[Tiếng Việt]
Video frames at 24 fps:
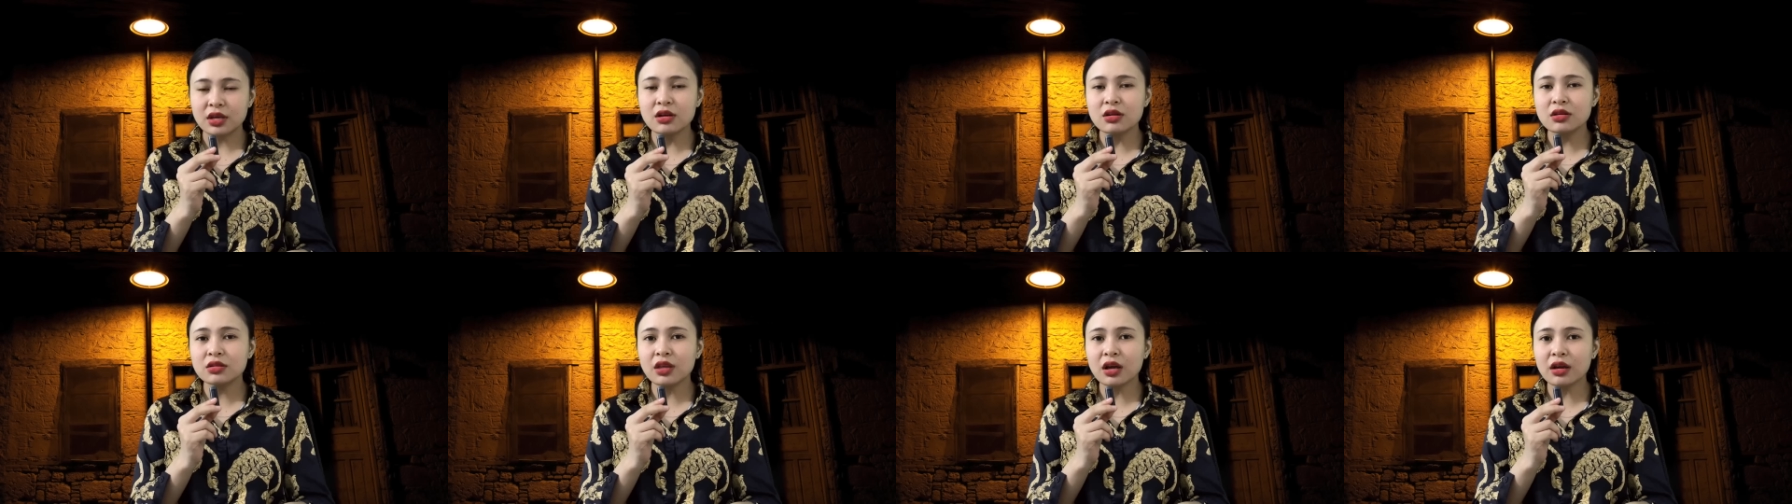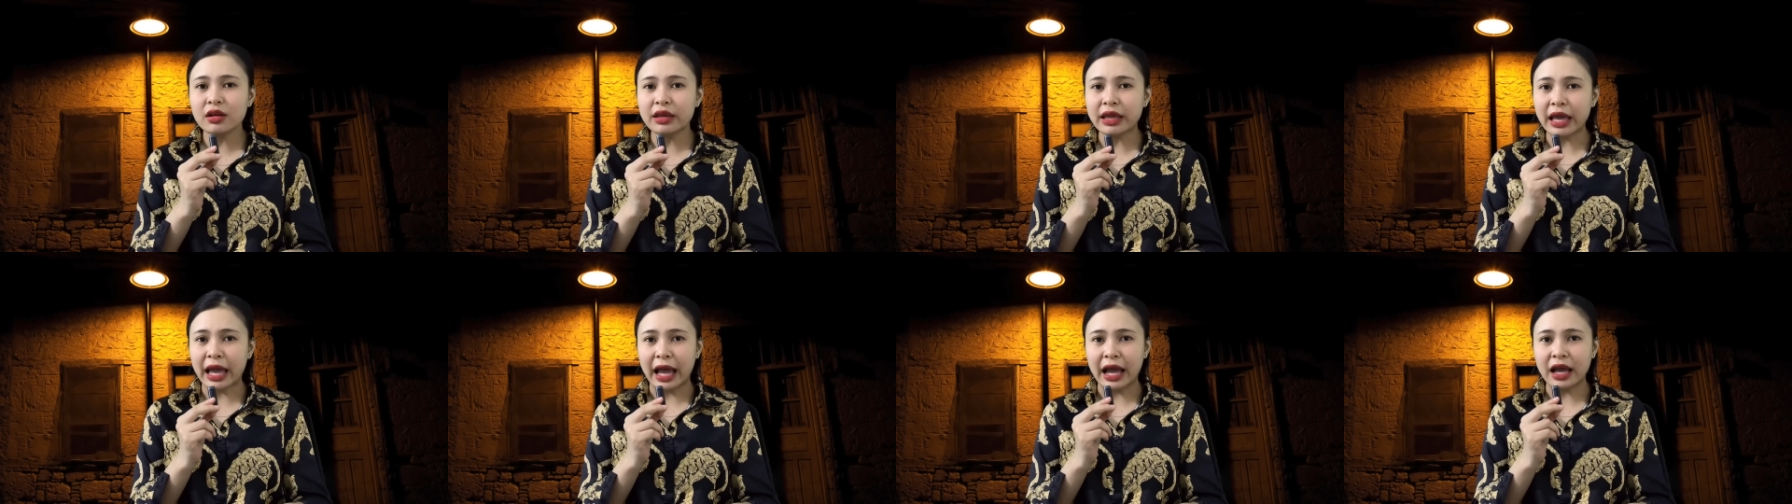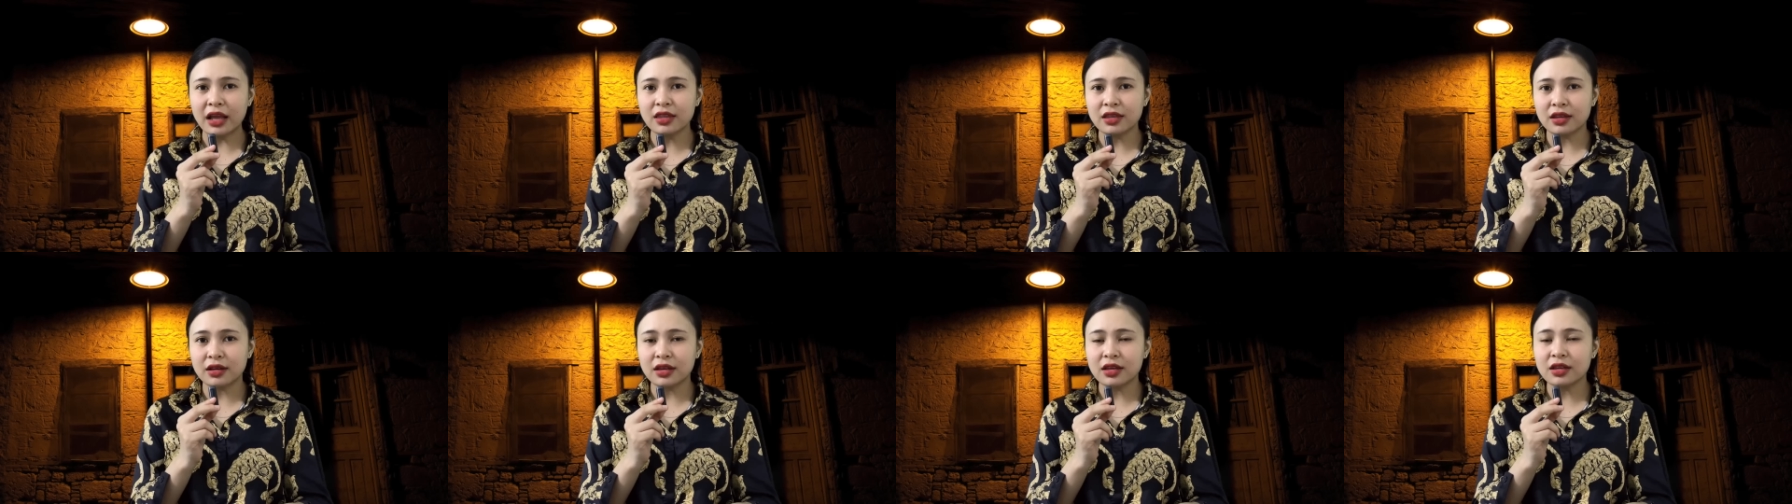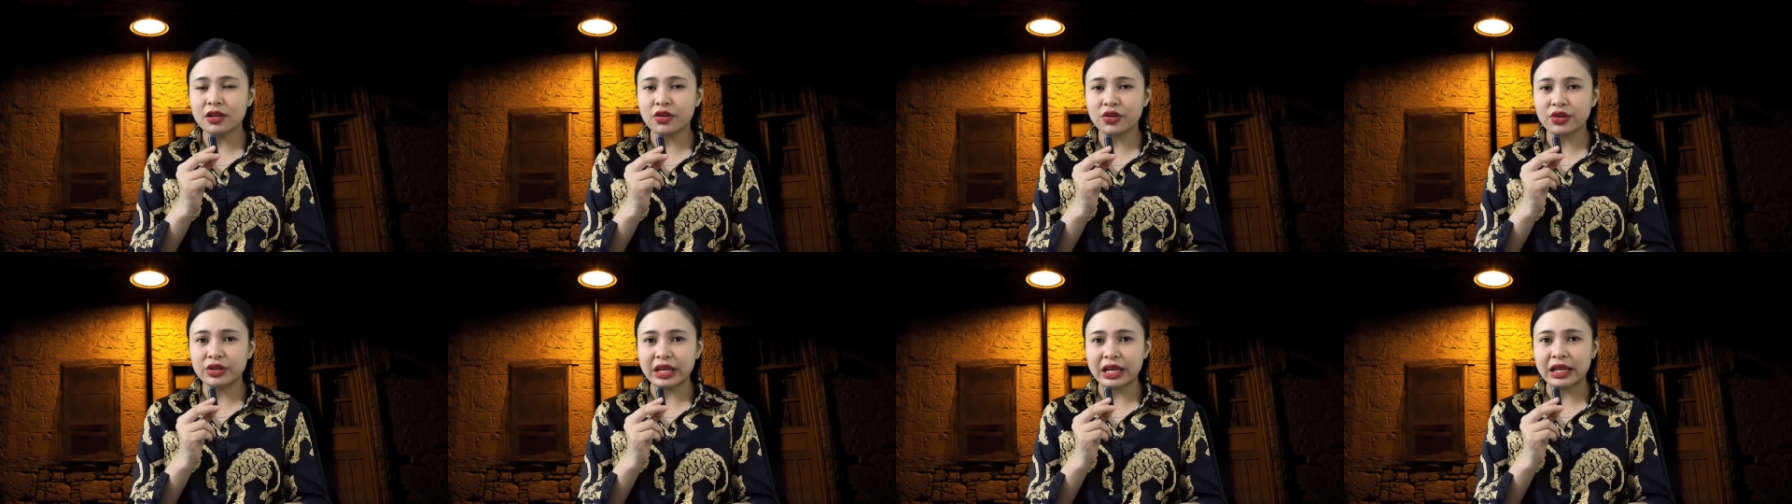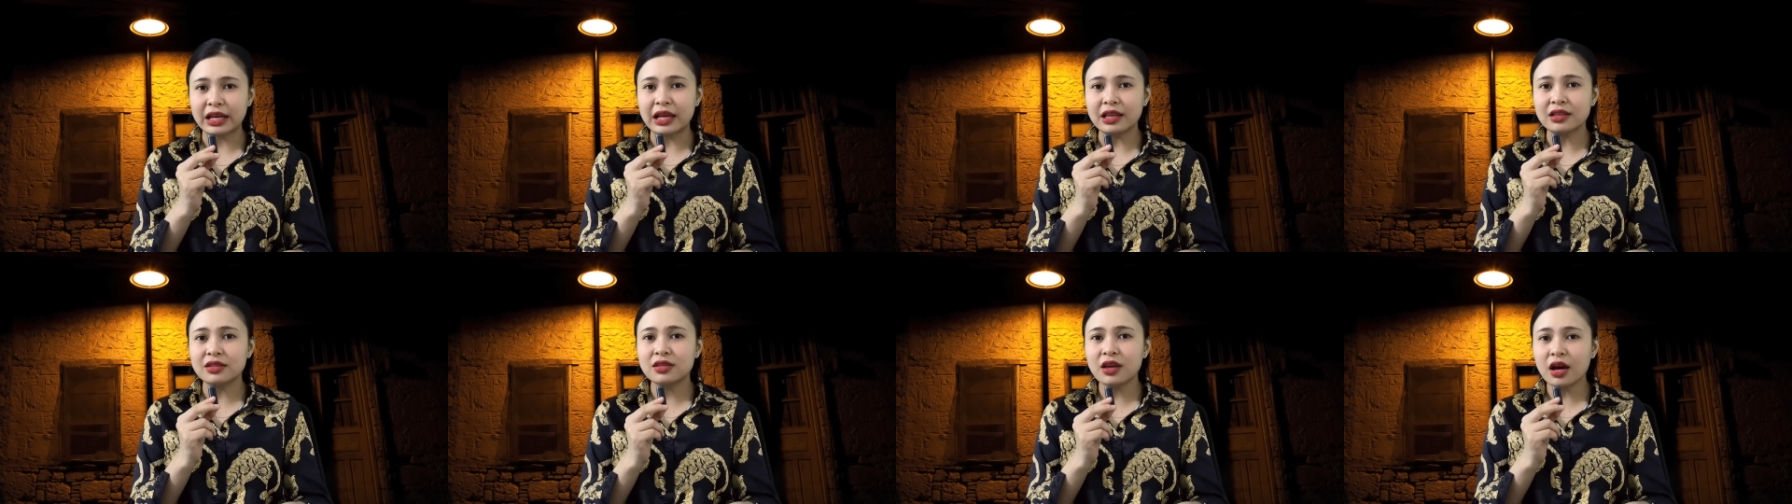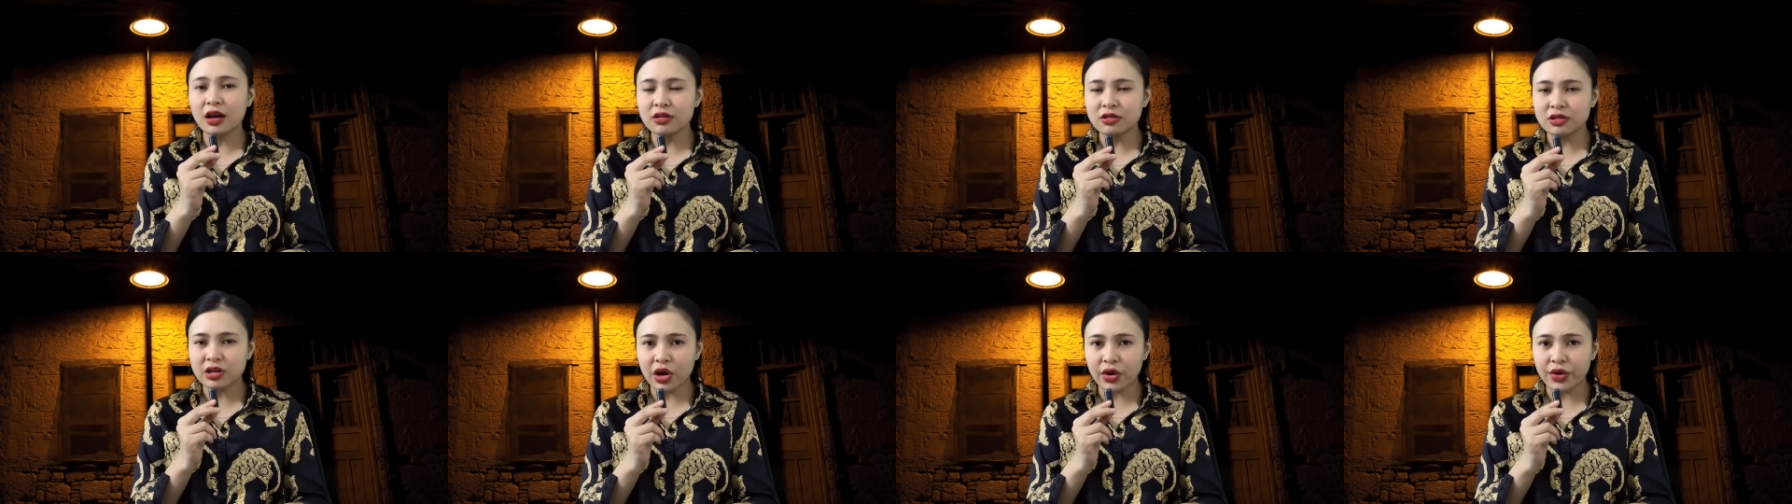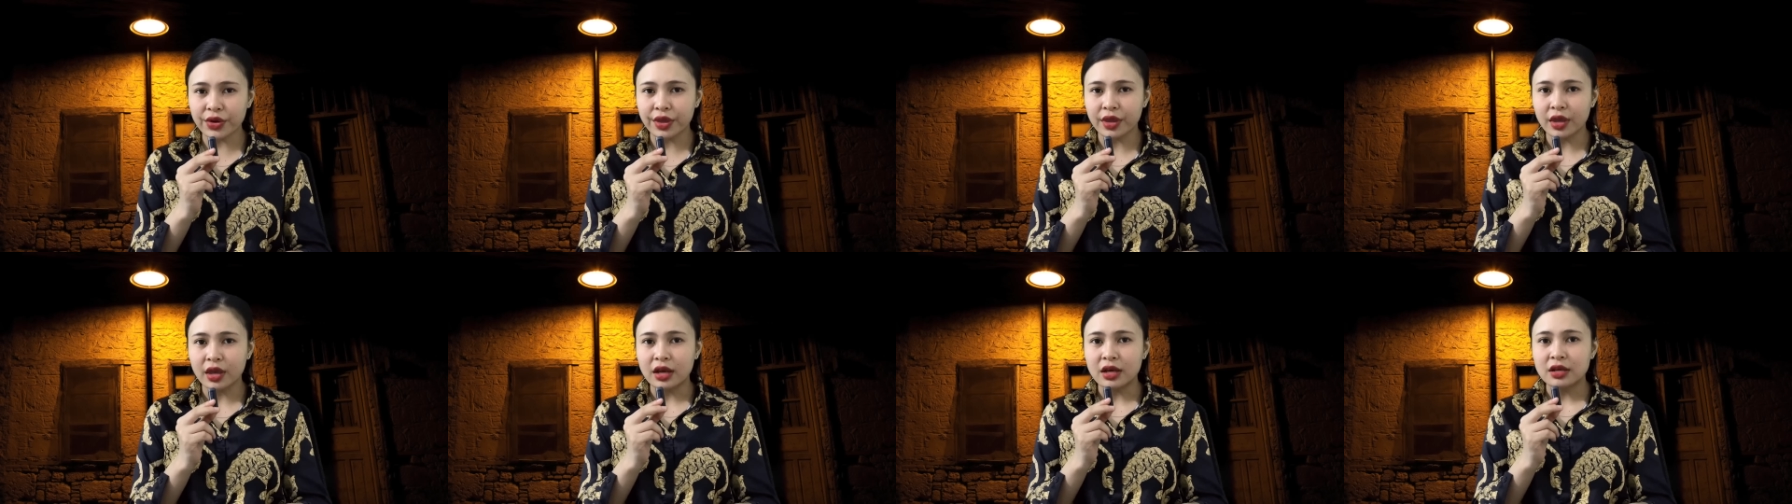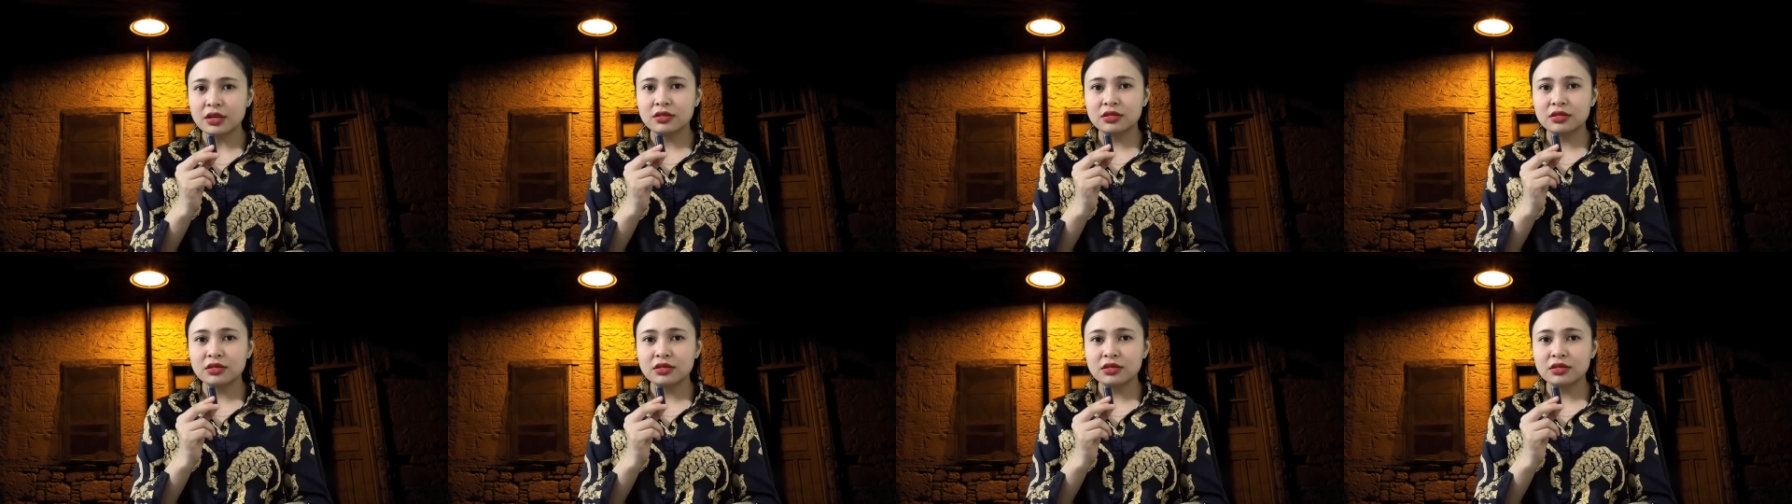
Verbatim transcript: chứ tất cả những cái người này đã chết rồi,